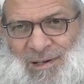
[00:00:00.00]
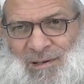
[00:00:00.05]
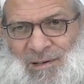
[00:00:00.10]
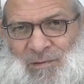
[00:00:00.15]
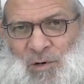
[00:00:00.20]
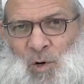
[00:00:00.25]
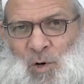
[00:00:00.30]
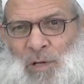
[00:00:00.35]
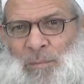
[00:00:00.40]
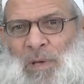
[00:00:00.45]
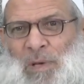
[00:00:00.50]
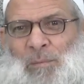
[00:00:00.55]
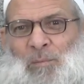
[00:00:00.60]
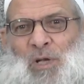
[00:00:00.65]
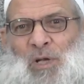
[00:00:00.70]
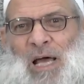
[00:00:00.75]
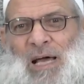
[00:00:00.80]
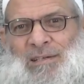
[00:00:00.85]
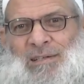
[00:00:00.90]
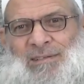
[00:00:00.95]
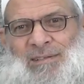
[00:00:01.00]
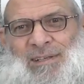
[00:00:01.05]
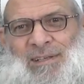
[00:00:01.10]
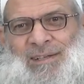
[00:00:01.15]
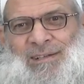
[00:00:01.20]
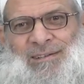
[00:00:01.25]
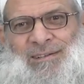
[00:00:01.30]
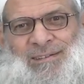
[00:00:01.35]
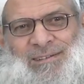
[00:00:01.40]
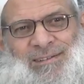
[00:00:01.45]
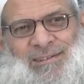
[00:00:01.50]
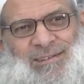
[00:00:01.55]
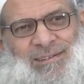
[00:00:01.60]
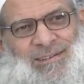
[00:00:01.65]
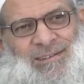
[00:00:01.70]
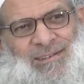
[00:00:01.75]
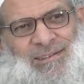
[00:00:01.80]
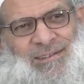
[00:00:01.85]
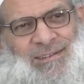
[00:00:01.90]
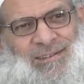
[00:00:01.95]
فهو إمام الحاسدين
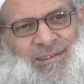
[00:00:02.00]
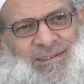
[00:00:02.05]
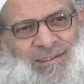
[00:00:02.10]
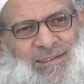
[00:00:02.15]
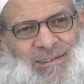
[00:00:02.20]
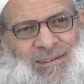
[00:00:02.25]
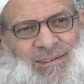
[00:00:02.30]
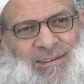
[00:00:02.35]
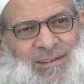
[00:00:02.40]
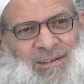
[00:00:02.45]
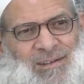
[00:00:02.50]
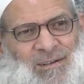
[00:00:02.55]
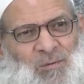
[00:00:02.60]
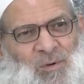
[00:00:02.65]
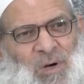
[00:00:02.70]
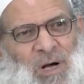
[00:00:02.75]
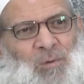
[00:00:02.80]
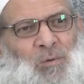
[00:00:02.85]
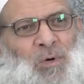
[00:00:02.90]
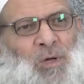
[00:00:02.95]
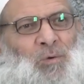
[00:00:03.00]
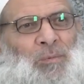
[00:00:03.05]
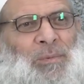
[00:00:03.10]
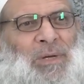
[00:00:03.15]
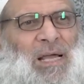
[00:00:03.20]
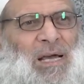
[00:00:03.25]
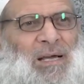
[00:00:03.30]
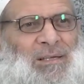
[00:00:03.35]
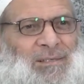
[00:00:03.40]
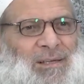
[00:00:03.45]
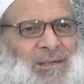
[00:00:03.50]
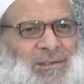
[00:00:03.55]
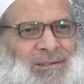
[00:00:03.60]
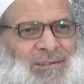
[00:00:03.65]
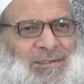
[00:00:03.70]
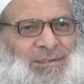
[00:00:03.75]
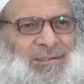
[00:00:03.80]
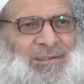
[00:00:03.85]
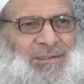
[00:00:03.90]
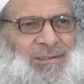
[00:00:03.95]
وأول من حسد
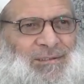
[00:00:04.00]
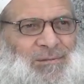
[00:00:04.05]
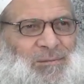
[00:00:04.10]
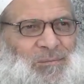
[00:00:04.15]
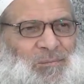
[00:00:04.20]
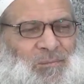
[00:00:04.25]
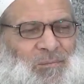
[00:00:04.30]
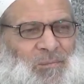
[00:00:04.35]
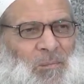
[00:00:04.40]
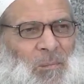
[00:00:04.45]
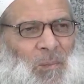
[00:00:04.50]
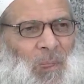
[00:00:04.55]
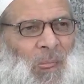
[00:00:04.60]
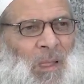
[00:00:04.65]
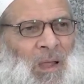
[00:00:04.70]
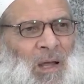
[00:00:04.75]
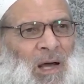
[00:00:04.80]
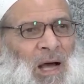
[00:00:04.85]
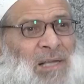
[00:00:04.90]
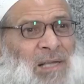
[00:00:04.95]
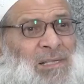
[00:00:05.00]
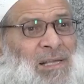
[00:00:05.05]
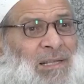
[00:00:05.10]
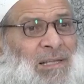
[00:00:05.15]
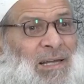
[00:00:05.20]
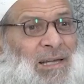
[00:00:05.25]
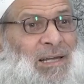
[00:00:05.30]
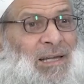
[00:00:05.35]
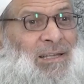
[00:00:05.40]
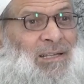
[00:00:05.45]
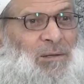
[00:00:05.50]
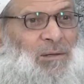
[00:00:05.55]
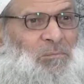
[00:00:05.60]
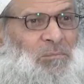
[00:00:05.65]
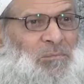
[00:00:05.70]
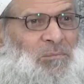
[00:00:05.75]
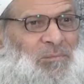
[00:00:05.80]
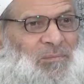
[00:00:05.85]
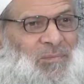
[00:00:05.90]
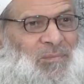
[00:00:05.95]
حسد آدم
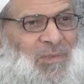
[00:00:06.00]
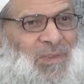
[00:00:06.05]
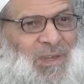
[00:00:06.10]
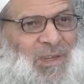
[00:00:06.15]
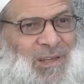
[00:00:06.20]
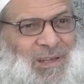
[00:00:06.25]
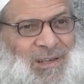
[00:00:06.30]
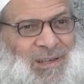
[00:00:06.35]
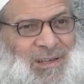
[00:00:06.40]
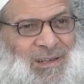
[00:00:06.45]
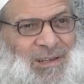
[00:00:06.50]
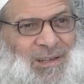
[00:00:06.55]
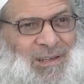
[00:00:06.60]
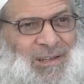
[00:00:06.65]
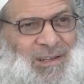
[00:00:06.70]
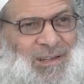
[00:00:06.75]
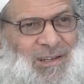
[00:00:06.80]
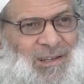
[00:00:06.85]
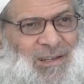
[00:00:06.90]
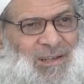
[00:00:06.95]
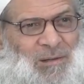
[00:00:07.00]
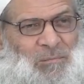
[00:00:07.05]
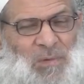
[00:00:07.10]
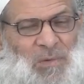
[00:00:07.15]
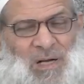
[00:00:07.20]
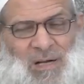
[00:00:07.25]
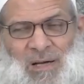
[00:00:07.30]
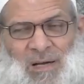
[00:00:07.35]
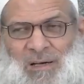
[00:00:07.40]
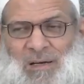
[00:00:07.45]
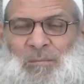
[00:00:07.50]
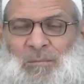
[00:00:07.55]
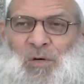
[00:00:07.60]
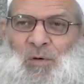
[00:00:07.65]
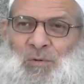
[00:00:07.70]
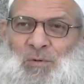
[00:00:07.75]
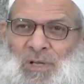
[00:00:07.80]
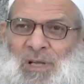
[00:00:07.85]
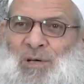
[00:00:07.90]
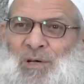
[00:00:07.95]
لما
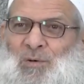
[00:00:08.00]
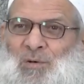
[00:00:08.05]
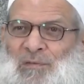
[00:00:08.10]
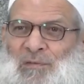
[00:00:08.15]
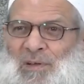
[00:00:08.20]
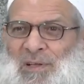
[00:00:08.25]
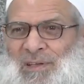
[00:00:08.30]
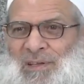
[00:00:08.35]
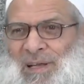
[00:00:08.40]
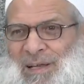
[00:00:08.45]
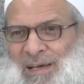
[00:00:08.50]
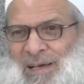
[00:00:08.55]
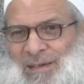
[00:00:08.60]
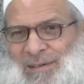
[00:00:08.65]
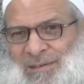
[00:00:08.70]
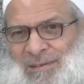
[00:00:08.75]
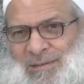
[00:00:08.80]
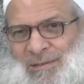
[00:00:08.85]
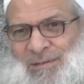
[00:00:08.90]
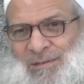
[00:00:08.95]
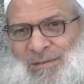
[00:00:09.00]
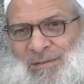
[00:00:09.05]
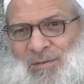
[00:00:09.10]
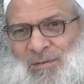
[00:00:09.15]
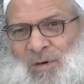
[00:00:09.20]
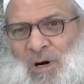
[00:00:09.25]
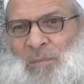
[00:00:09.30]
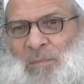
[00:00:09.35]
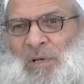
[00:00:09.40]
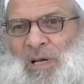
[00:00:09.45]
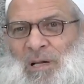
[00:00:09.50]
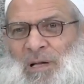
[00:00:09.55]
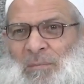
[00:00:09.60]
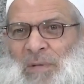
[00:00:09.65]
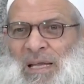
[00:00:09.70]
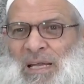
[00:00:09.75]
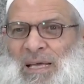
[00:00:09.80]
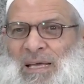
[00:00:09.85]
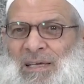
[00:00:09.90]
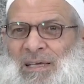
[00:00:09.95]
كرمه الله وفضله وأمر
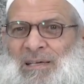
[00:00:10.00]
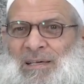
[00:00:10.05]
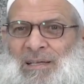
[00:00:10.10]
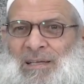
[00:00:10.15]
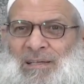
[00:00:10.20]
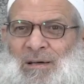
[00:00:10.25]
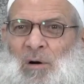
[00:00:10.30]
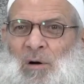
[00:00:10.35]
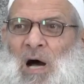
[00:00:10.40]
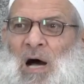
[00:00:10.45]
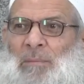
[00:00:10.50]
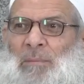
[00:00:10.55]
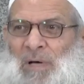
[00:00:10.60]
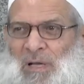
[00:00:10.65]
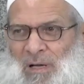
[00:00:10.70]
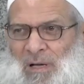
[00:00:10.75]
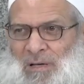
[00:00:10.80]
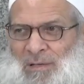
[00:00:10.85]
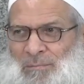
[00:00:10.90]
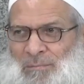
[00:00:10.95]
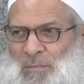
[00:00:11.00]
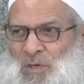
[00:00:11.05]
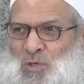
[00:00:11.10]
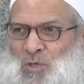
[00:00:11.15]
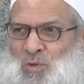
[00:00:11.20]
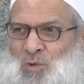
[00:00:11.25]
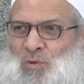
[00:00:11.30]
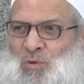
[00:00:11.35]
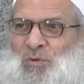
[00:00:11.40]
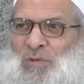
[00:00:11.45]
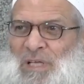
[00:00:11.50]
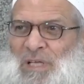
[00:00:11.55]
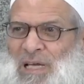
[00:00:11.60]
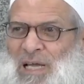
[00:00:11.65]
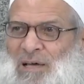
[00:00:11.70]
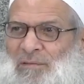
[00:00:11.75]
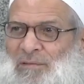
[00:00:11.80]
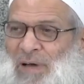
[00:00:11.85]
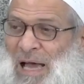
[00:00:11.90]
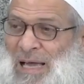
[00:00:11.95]
الملائكة وأمر بالسجود
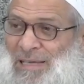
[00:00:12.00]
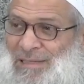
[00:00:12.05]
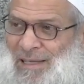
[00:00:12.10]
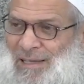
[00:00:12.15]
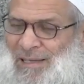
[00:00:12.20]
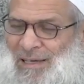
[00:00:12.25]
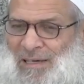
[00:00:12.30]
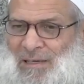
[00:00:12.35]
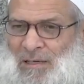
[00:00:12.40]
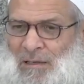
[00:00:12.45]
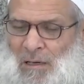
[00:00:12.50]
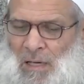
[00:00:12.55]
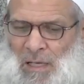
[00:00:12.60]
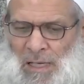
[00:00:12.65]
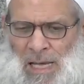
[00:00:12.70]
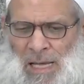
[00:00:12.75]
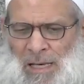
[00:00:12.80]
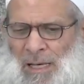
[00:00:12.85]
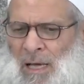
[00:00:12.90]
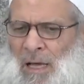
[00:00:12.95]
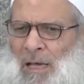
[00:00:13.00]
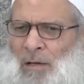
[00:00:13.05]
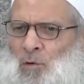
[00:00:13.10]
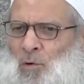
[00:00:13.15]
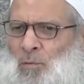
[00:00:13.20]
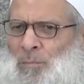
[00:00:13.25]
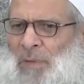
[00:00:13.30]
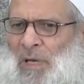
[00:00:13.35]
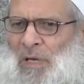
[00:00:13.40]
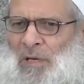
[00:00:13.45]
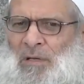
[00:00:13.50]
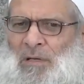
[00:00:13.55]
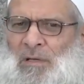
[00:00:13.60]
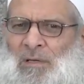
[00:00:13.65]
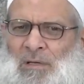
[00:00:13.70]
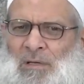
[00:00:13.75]
له فحسده قال أنا خير منه